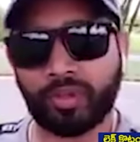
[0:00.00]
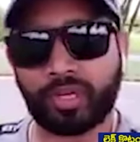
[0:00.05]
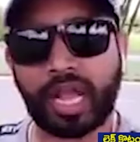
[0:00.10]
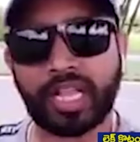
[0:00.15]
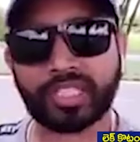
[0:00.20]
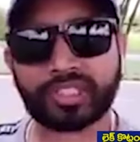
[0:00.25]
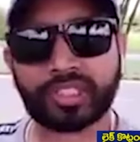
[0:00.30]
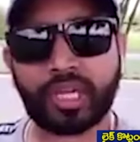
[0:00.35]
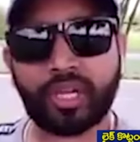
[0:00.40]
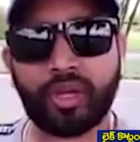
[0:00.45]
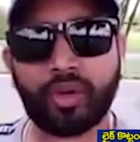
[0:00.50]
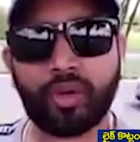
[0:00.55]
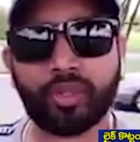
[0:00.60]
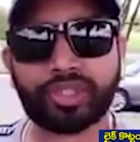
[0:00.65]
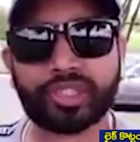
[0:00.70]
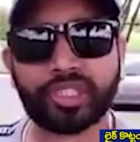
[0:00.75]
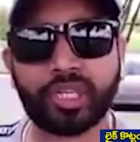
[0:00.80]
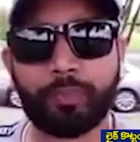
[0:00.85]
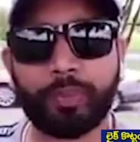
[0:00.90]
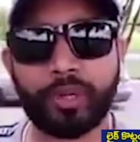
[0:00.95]
రాష్ట్రంలో
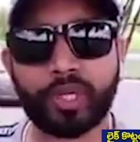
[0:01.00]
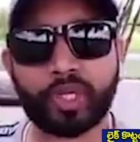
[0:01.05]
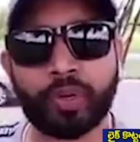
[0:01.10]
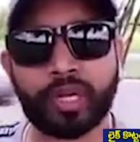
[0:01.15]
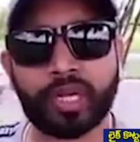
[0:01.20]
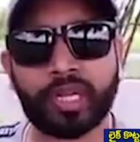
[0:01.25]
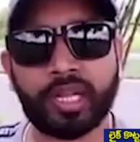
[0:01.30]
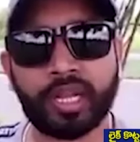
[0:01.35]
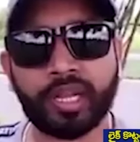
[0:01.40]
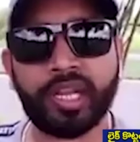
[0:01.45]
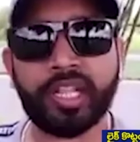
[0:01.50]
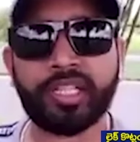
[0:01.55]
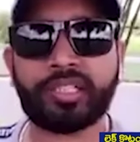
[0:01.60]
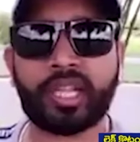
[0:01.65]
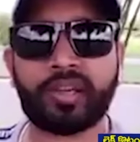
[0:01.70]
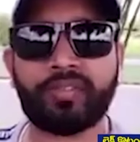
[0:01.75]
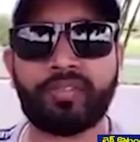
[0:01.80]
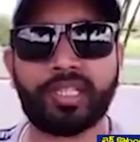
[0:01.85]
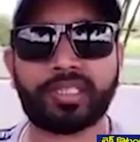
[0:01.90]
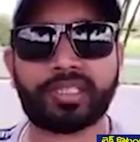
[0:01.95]
వచ్చిన పెట్టుబడులు అన్ని
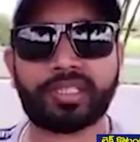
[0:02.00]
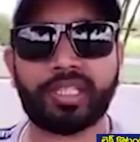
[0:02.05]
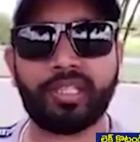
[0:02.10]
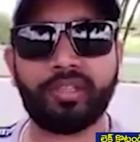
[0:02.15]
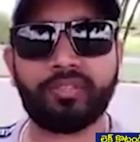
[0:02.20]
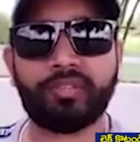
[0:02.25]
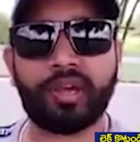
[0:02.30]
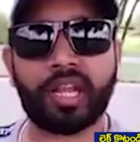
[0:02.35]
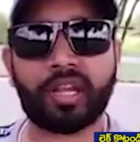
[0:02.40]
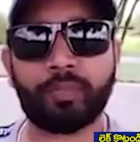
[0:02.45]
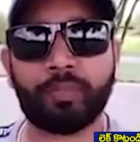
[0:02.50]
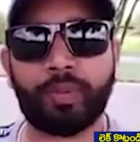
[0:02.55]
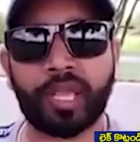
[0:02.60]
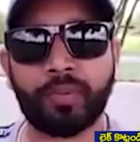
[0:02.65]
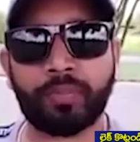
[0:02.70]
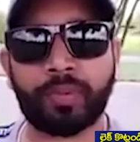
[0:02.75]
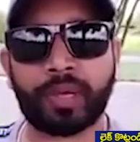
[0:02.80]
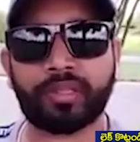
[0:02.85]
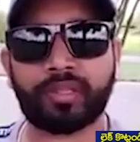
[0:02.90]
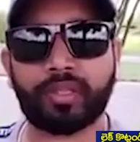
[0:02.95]
తరిమేసి వాళ్ళని
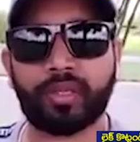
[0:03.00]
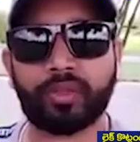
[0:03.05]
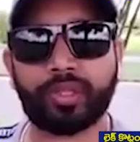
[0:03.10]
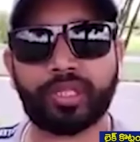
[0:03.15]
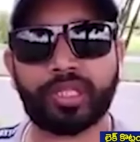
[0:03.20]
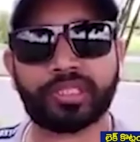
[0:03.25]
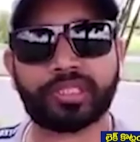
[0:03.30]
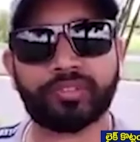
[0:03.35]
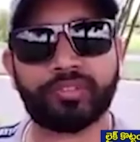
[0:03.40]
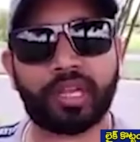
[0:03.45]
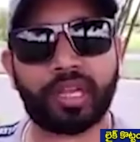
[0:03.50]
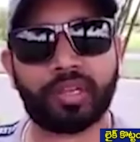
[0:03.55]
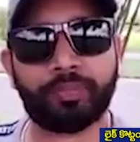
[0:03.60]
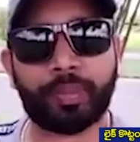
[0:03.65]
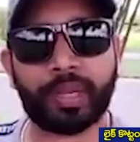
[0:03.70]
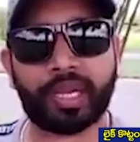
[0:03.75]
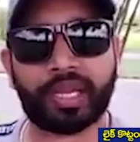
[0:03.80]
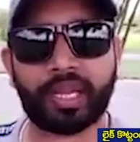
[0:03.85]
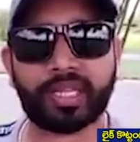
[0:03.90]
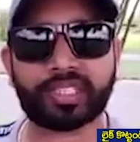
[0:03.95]
భయభ్రాంతులకు గురేసి వాళ్ళని
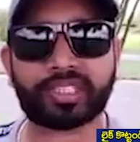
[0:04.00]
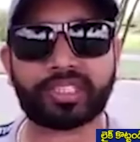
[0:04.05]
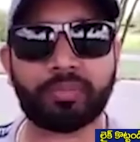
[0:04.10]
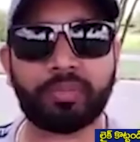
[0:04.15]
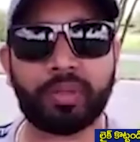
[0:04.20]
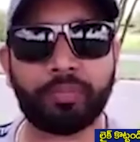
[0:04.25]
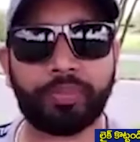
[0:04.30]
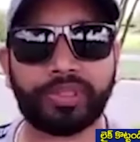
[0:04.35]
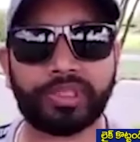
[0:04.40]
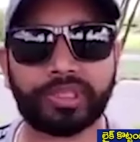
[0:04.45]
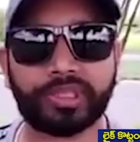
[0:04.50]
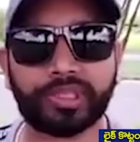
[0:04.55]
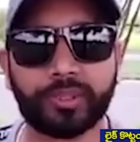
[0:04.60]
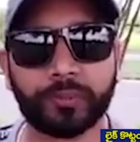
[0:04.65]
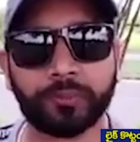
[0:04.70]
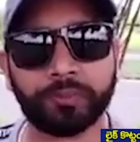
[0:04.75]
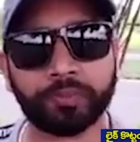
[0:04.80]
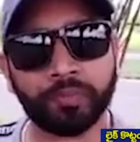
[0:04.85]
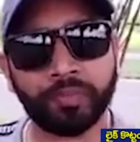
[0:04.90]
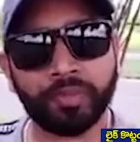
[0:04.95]
పక్క రాష్ట్రానికి
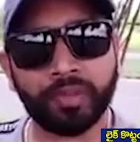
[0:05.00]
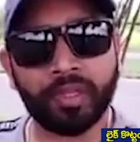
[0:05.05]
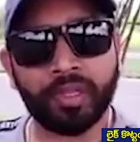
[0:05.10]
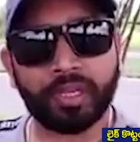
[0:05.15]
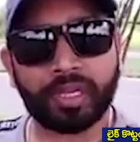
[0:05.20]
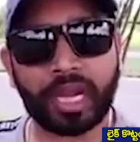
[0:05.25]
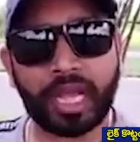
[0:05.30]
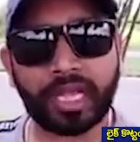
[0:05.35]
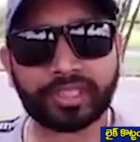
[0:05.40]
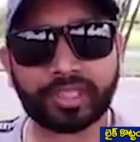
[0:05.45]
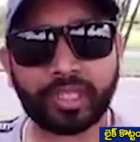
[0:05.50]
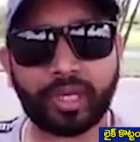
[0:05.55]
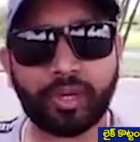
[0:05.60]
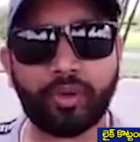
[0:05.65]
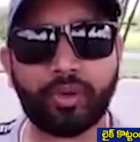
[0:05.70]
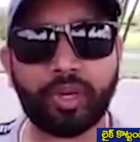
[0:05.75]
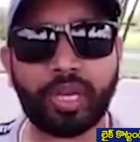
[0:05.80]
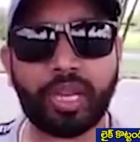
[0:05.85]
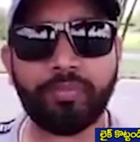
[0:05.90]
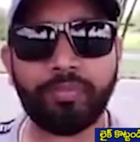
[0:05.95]
పంపించేశాడు రాష్ట్రంలో
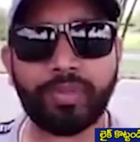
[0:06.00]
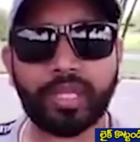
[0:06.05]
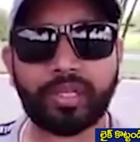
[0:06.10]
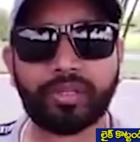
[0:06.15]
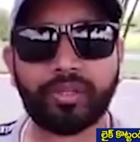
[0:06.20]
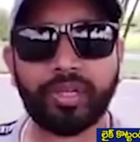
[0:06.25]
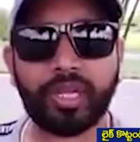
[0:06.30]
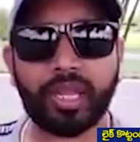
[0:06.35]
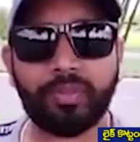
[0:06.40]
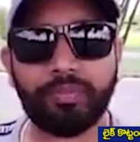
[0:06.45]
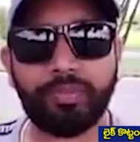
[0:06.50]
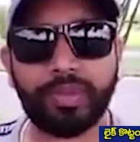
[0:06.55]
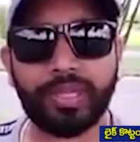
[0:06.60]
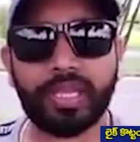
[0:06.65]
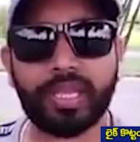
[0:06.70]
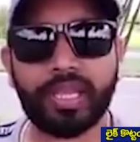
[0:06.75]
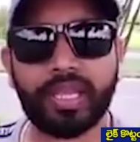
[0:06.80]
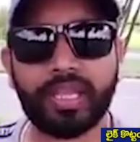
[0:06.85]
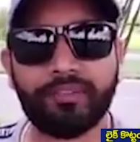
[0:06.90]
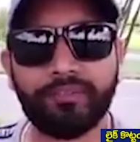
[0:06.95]
ఉన్న ఎంటెక్
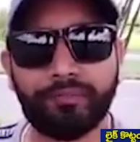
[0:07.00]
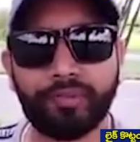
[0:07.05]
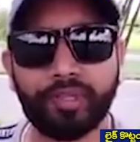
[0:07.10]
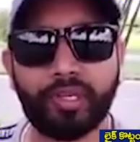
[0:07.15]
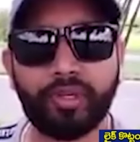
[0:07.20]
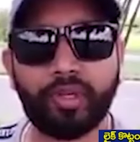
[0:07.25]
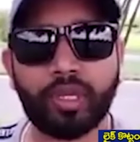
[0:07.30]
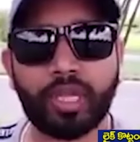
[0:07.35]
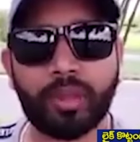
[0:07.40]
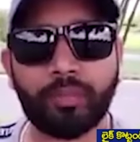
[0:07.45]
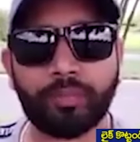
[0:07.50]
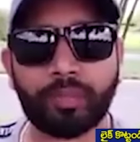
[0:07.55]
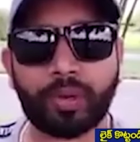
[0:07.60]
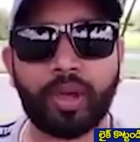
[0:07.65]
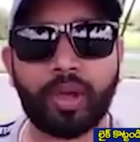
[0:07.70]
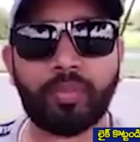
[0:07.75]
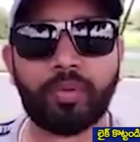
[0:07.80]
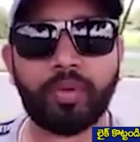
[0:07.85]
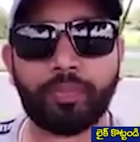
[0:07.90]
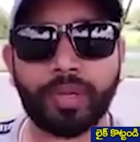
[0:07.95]
ఎంబీఏ ఎంఫిల్
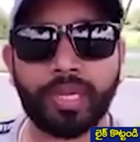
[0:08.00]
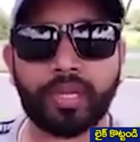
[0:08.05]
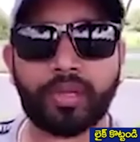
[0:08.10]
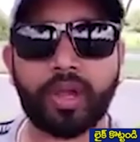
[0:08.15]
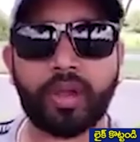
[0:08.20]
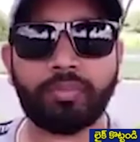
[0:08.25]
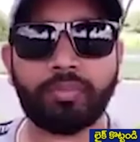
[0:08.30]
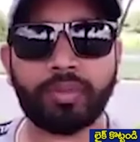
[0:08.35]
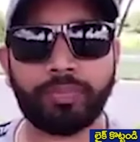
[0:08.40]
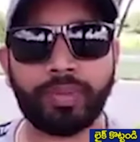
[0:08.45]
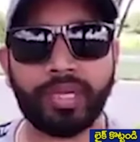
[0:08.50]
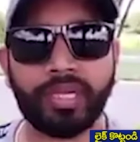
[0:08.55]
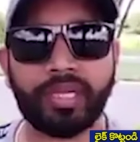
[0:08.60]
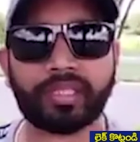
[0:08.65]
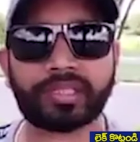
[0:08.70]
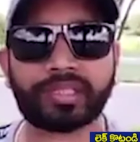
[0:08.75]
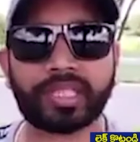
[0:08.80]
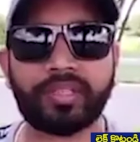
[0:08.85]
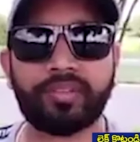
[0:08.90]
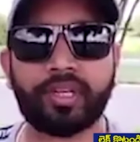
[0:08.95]
ఎంకామ్ బీకామ్
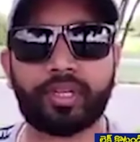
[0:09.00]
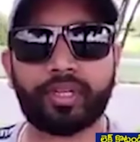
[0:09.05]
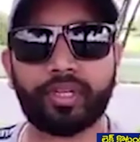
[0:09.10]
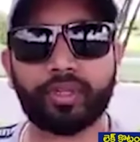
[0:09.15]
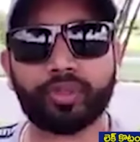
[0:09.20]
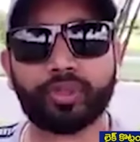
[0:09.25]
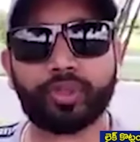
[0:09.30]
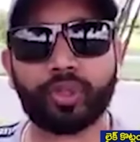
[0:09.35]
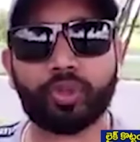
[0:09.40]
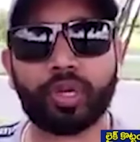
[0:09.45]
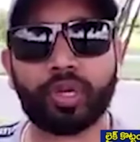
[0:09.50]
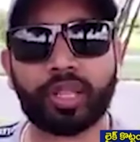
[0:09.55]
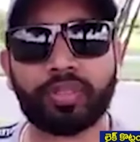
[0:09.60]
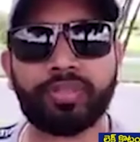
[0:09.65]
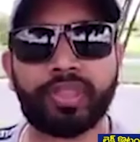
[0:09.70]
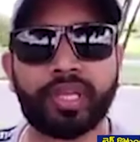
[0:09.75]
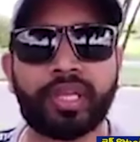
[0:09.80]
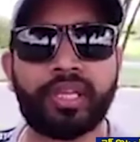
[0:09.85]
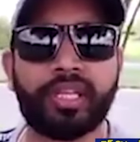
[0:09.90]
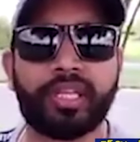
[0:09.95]
బీటెక్ చదివిన
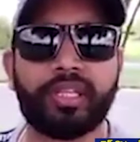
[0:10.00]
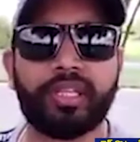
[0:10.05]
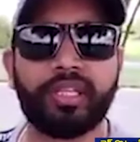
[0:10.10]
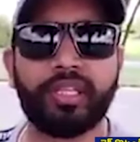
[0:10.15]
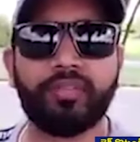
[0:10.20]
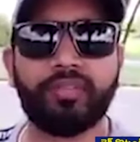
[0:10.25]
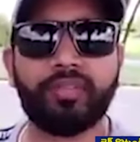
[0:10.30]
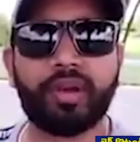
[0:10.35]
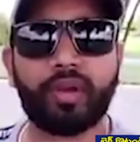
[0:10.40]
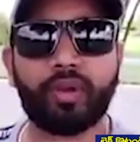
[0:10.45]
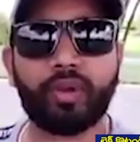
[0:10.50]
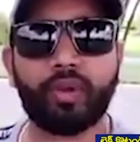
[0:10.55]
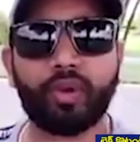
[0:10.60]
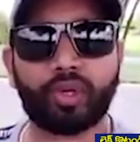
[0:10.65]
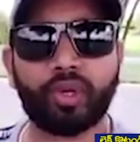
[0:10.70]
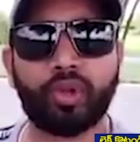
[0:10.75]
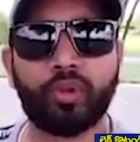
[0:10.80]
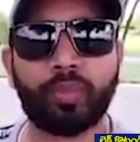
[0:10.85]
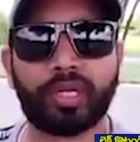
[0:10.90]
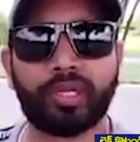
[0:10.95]
నిరుద్యోగులందరినీ వాళ్ళ
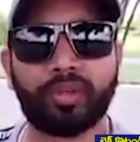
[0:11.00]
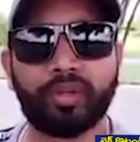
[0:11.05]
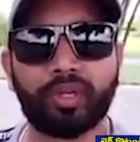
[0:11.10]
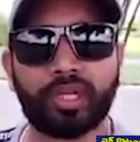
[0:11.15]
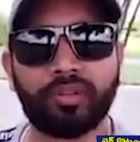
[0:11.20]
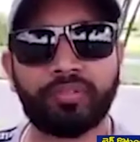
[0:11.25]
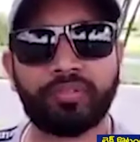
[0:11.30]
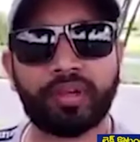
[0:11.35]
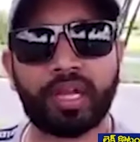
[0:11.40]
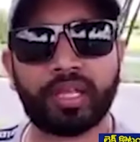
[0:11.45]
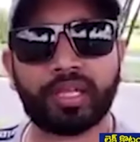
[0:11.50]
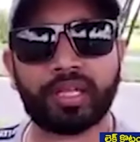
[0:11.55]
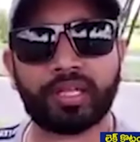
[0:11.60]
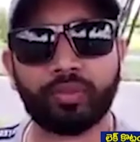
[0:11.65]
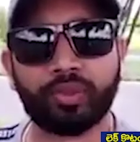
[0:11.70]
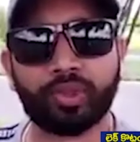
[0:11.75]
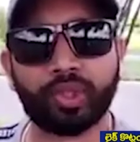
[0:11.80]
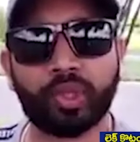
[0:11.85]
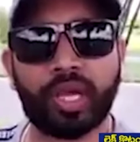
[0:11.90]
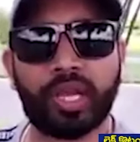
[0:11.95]
నోట్లో మట్టి కొట్టి వాళ్ళకి
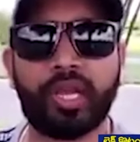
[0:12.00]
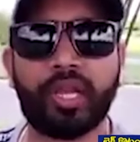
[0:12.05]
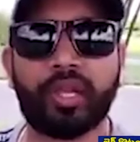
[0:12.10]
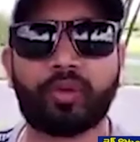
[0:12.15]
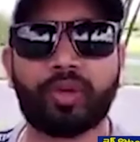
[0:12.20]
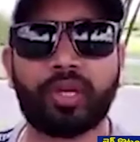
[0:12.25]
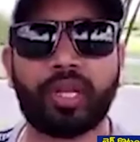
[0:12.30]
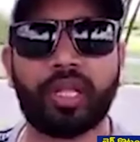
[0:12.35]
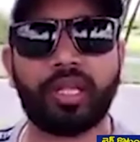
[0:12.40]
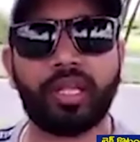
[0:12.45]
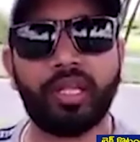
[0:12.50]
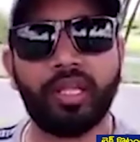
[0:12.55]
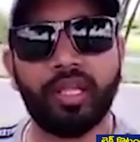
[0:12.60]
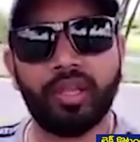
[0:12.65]
ఉద్యోగాలు లేకుండా